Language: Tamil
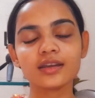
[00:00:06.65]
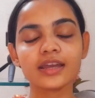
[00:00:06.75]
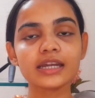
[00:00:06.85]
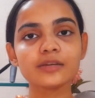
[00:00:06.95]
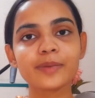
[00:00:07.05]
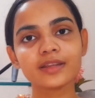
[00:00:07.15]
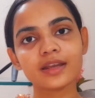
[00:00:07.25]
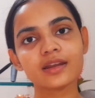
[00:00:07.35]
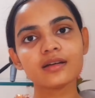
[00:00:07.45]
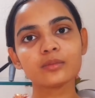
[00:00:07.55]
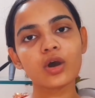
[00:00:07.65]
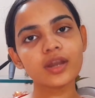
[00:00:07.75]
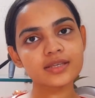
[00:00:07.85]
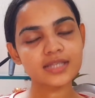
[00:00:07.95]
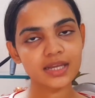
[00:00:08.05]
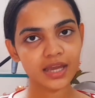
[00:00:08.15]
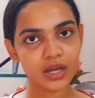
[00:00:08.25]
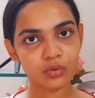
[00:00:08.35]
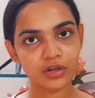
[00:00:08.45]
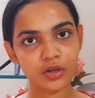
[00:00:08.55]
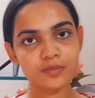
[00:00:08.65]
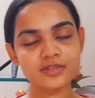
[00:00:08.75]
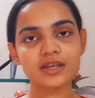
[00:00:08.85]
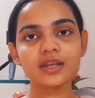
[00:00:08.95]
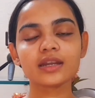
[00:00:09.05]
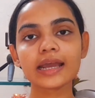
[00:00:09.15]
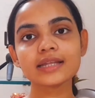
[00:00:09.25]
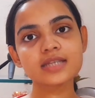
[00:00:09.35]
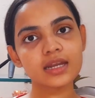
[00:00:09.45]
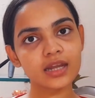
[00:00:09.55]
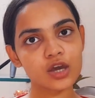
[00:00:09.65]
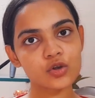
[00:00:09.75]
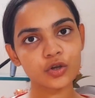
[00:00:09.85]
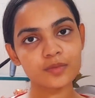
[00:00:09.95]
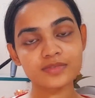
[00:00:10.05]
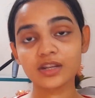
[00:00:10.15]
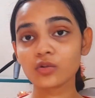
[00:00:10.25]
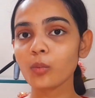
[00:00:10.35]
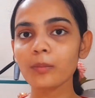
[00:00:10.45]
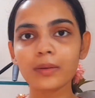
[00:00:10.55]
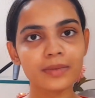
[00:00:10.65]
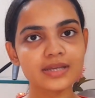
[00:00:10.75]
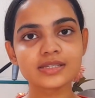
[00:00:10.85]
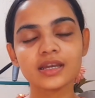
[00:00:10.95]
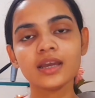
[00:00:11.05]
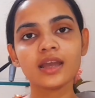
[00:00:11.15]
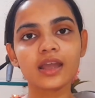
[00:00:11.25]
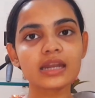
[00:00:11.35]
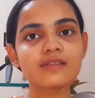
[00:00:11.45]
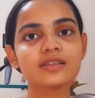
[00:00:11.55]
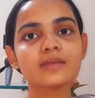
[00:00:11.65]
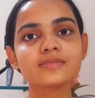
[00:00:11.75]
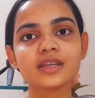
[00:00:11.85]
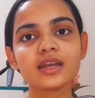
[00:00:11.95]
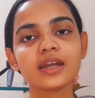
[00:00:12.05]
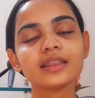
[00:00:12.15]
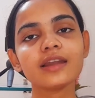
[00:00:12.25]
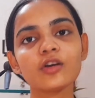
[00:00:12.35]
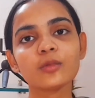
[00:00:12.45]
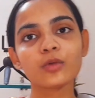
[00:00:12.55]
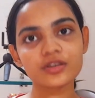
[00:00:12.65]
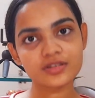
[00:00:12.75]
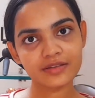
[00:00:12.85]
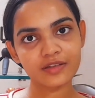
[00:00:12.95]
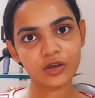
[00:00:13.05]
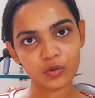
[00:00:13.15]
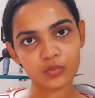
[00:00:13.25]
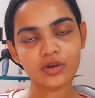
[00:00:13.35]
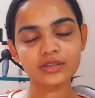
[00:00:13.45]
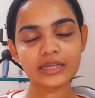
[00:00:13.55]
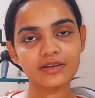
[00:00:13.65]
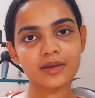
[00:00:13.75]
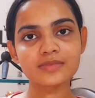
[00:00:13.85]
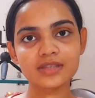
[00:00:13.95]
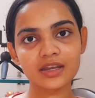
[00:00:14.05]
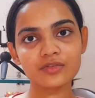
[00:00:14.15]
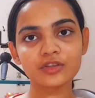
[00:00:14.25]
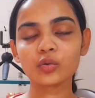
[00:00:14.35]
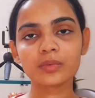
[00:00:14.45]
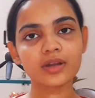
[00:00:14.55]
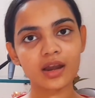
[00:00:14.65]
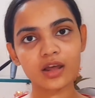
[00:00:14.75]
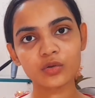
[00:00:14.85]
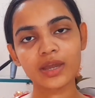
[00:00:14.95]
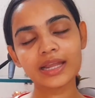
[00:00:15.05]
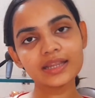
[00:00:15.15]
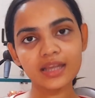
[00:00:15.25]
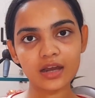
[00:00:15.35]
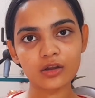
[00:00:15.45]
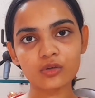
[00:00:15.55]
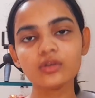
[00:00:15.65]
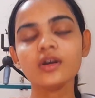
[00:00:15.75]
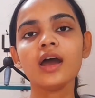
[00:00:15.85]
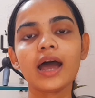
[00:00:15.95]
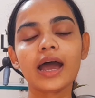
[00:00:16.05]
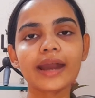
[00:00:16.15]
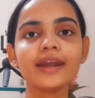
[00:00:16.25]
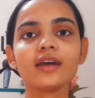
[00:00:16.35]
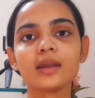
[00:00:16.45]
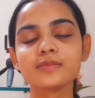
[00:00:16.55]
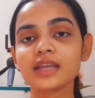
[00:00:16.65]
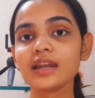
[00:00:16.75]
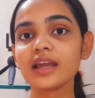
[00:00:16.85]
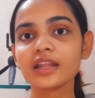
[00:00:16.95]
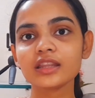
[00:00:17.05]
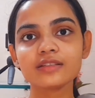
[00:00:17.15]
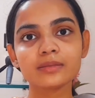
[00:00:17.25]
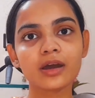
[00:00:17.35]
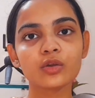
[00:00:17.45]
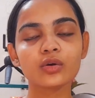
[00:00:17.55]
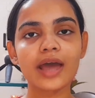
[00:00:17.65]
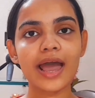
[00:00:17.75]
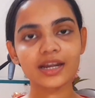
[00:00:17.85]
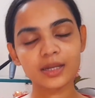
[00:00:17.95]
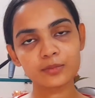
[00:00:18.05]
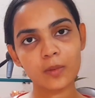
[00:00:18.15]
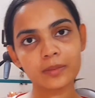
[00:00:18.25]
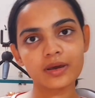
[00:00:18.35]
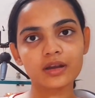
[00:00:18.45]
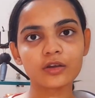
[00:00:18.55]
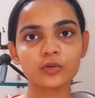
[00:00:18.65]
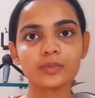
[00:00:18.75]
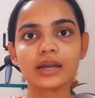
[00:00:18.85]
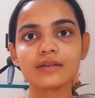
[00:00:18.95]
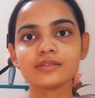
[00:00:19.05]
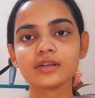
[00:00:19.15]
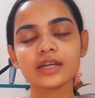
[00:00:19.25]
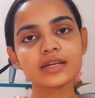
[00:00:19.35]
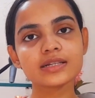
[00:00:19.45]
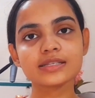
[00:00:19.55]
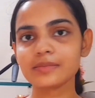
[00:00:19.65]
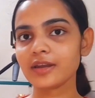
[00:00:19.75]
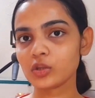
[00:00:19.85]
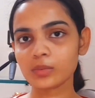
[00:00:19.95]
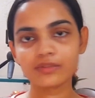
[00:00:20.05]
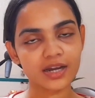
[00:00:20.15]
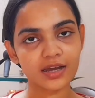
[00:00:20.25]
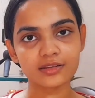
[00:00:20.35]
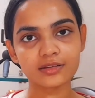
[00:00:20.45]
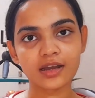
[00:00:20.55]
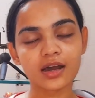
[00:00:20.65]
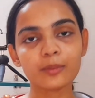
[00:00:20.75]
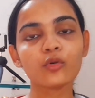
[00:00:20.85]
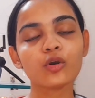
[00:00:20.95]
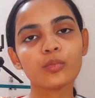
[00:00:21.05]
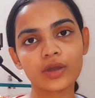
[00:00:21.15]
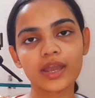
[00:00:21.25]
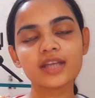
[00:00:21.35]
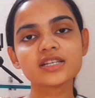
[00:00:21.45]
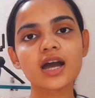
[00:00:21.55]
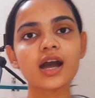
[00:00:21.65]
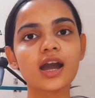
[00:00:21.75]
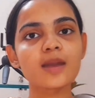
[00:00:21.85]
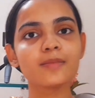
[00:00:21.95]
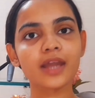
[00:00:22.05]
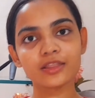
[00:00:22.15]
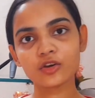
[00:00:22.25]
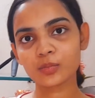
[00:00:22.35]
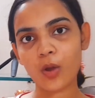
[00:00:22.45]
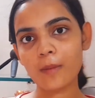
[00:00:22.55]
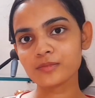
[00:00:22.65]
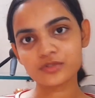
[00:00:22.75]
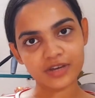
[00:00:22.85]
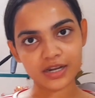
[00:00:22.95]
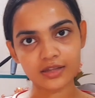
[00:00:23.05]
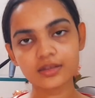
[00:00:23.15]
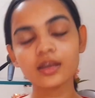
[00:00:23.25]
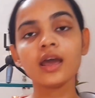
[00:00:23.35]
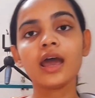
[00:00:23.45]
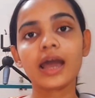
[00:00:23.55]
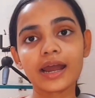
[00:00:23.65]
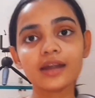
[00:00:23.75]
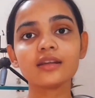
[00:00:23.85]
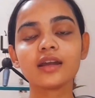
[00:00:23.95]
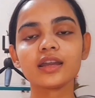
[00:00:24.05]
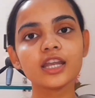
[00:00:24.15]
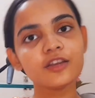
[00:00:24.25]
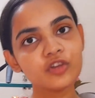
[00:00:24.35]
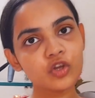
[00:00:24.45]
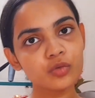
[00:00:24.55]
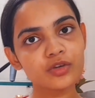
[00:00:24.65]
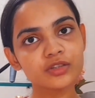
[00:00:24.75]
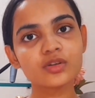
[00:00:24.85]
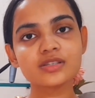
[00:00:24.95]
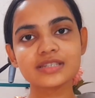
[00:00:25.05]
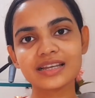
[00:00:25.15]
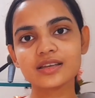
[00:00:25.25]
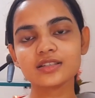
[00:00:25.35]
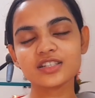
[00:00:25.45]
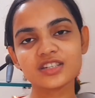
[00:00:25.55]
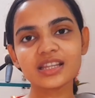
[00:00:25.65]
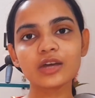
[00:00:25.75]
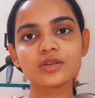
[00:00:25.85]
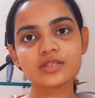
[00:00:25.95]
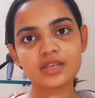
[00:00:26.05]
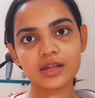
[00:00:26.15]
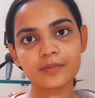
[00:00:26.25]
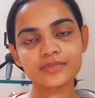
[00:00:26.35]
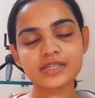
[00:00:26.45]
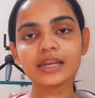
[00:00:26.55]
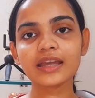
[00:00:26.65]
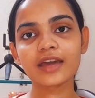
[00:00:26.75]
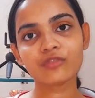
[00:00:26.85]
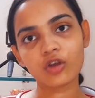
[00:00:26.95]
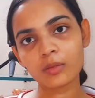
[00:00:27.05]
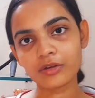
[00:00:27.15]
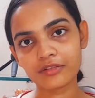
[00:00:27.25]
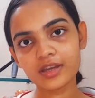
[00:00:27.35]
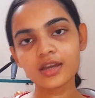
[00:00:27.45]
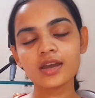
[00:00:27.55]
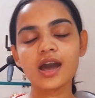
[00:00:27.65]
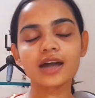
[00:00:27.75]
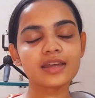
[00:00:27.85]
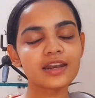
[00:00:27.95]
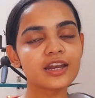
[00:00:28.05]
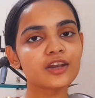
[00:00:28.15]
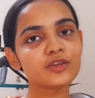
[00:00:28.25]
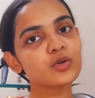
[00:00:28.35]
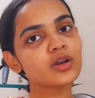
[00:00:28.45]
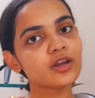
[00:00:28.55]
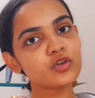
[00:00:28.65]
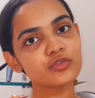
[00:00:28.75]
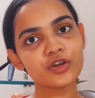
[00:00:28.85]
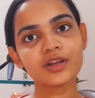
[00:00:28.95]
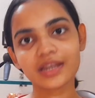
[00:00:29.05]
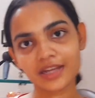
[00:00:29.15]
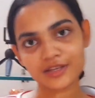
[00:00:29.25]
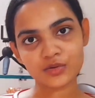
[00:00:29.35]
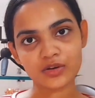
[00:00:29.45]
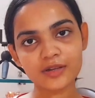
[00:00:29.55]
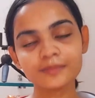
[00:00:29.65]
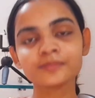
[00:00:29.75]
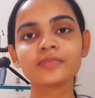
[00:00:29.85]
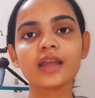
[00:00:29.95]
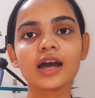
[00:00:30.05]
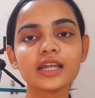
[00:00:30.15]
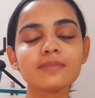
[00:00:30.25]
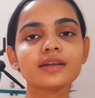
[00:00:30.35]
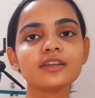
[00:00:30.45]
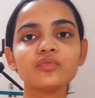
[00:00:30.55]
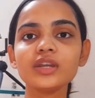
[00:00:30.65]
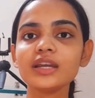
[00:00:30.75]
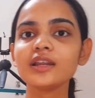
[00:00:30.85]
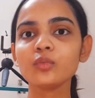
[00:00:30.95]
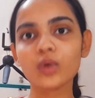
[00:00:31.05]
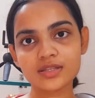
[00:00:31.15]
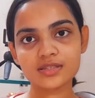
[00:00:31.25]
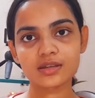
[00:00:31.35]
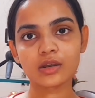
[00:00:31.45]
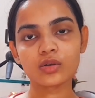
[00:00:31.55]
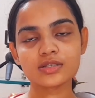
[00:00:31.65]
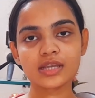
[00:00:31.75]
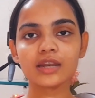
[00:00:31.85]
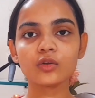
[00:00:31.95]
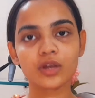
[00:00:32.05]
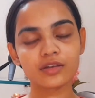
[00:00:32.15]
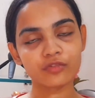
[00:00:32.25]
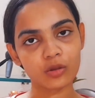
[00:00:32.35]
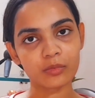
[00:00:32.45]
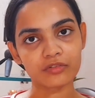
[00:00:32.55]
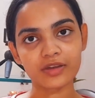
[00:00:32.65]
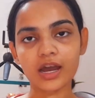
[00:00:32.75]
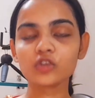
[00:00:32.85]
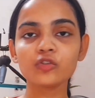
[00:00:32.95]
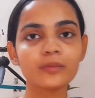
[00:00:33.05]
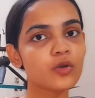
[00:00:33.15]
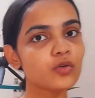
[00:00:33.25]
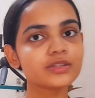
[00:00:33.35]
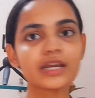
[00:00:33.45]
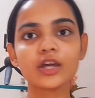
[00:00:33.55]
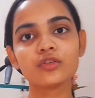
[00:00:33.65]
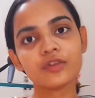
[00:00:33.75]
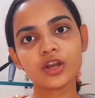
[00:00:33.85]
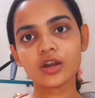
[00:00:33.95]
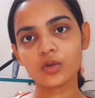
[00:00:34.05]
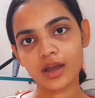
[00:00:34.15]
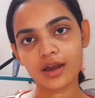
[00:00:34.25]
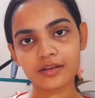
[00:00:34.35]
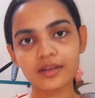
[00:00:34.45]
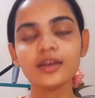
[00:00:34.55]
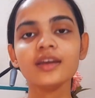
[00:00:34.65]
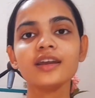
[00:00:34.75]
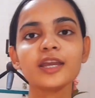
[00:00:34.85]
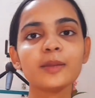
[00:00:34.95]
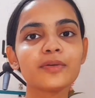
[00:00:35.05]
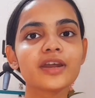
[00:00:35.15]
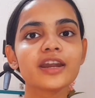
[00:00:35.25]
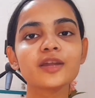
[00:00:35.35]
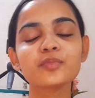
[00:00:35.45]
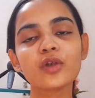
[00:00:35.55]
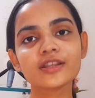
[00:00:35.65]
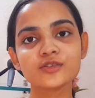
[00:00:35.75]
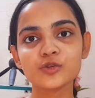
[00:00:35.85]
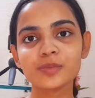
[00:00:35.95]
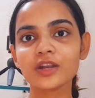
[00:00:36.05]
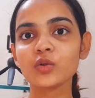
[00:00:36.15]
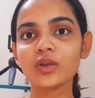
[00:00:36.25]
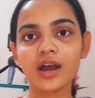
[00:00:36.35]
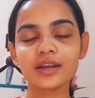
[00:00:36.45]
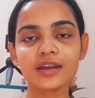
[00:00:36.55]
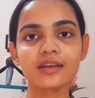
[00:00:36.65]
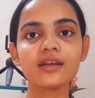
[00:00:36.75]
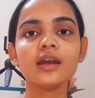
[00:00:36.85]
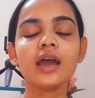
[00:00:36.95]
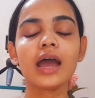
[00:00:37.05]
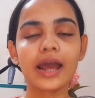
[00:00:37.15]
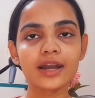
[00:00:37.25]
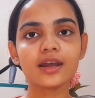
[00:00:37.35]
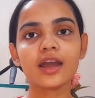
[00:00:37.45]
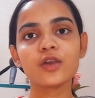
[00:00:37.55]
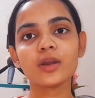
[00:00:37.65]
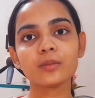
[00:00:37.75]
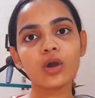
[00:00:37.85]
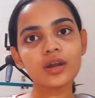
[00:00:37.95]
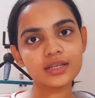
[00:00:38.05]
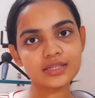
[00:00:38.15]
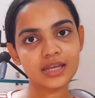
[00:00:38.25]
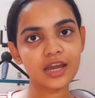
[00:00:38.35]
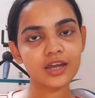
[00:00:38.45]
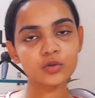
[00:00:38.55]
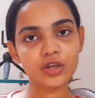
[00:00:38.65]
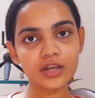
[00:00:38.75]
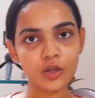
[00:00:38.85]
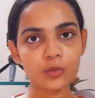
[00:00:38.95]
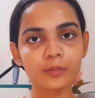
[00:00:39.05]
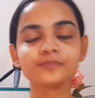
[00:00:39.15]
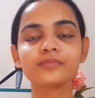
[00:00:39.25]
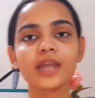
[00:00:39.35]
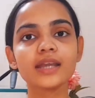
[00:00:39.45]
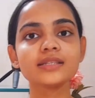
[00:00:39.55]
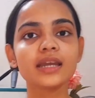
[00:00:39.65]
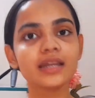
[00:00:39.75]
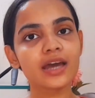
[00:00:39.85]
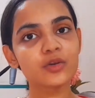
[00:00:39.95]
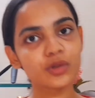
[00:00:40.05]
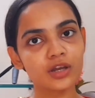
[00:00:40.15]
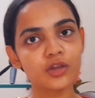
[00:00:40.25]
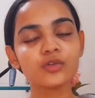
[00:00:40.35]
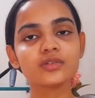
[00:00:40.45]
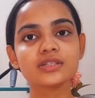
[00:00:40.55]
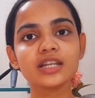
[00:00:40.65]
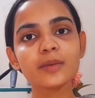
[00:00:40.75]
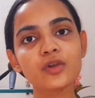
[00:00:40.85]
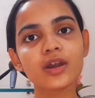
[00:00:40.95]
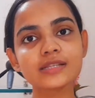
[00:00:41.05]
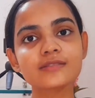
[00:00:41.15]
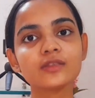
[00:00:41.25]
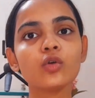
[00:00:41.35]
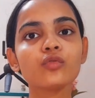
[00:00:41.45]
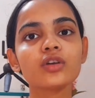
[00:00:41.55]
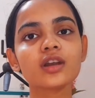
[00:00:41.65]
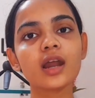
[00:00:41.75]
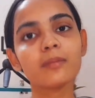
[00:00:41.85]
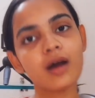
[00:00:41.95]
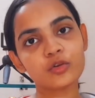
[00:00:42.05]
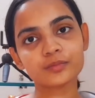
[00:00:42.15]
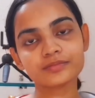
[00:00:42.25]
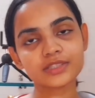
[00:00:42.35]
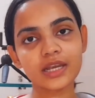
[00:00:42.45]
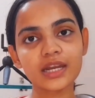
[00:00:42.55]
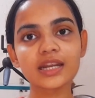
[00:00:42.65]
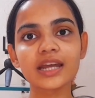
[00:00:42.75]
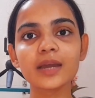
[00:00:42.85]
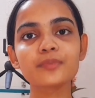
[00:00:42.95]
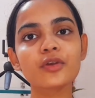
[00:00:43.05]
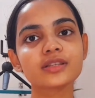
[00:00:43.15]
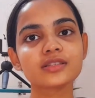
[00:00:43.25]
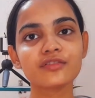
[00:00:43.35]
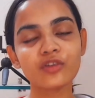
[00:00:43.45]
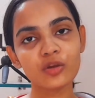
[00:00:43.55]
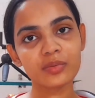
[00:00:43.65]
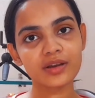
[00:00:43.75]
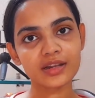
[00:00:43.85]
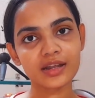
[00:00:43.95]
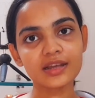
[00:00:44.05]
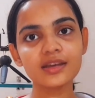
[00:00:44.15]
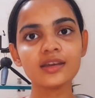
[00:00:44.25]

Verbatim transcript: எனக்கு பார்த்திங்கன்னா மார்னிங் ஸ்கின் கேர் ரொட்டீனும் சரி நைட் ஸ்கின் கேர் ரொட்டீனும் சரி ரொம்ப மஸ்ட் ஏன்னா வந்து நம்ம ஸ்கின் எந்த அளவுக்கு மாய்ஸ்டராக வைக்கிறோமோ அந்தளவுக்கு நம்ம ஸ்கின் வந்து ரொம்ப நல்லாயிருக்கும் ஹெல்த்தியாக இருக்கும் அண்ட் நம்ம ஸ்கின்ல எந்த விதமான ஒரு ஆக்னி ப்ராப்ளமாக இருக்கட்டும் இல்லைனா வந்து ரிங்கிள்ஸ் இது மாதிரி எதுவுமே வராது போக போக ஏஜ் ஆக ஆக நம்மளுக்கு எந்த ஒரு ப்ராப்ளம்ஸும் வராது அண்ட் நான் ஈவினிங்கும் வந்து ஒரு சில சின்னதாக ஒரு ஸ்கின் ஸ்கின் கேர் ஃபாலோ பண்ணுவேன் அது என்னன்றது நான் உங்களுக்கு இன்னொரு வீடியோவில் தனியாக சொல்கிறேன் அதே மாதிரி வீக்லி ஒன்ஸ் நான் ஒரு ஸ்கின் ரொட்டீன் ஃபாலோ பண்ணுவேன் அதுவுமே உங்களுக்கு தனியாக ஒரு வீடியோவில் நான் உங்களுக்கு காட்டுறேன் இப்போ நான் என்னென்ன ப்ராடக்ட் யூஸ் பண்ணுறேன் உங்களுக்கு காட்டிடுறேன் அண்ட் என்னோட மார்னிங் ஸ்கின் கேர் ரொட்டீன்லேயும் நைட் ஸ்கின் கேர் ரொட்டீன்லேயும் சில ப்ராடக்ட்ஸ் வந்து ஒவ்வொரு நாள் மாறும் ஏன்னா நிறைய ப்ராடக்ட்ஸ் நான் ஃபாலோ பண்ணுறதுனால